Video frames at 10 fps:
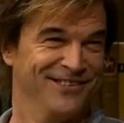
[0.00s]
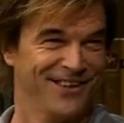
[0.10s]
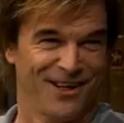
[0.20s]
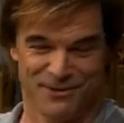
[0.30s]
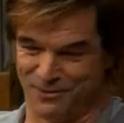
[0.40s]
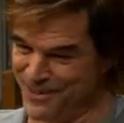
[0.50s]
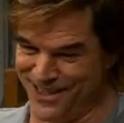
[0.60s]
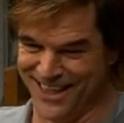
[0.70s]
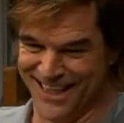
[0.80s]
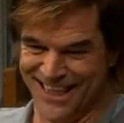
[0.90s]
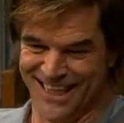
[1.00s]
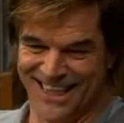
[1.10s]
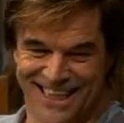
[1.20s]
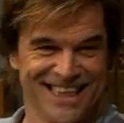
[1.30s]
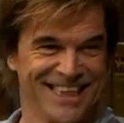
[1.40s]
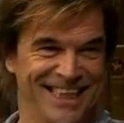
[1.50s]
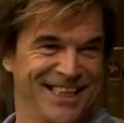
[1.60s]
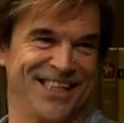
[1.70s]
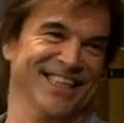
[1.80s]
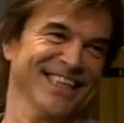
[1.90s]
Und da habe ich mich dran
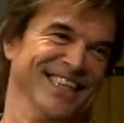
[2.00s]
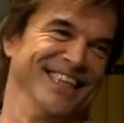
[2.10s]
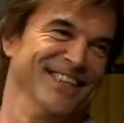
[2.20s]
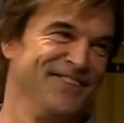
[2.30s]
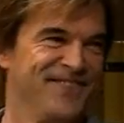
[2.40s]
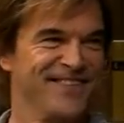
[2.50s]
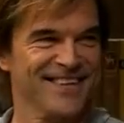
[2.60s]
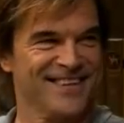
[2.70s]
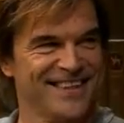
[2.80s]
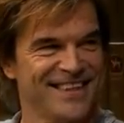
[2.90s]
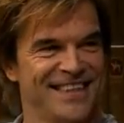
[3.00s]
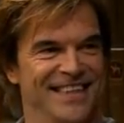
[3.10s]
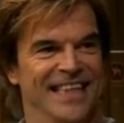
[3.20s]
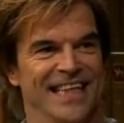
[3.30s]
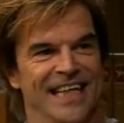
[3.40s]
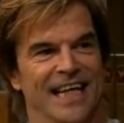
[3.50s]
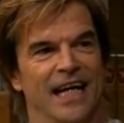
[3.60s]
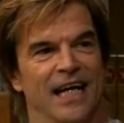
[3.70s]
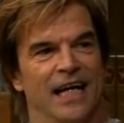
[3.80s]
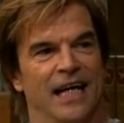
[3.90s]
gehalten. Ne? Ja, aber ehrlich? kann man so ja.
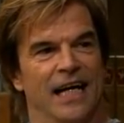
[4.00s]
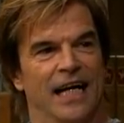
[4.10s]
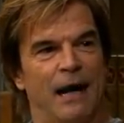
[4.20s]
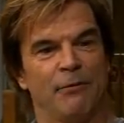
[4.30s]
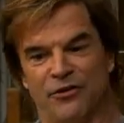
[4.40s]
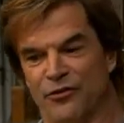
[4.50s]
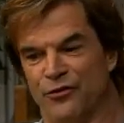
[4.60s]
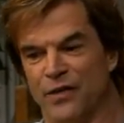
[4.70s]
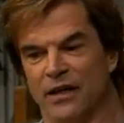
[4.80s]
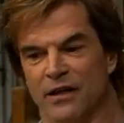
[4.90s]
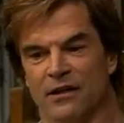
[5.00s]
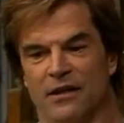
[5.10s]
Punk werden? Aber es ist schwierig.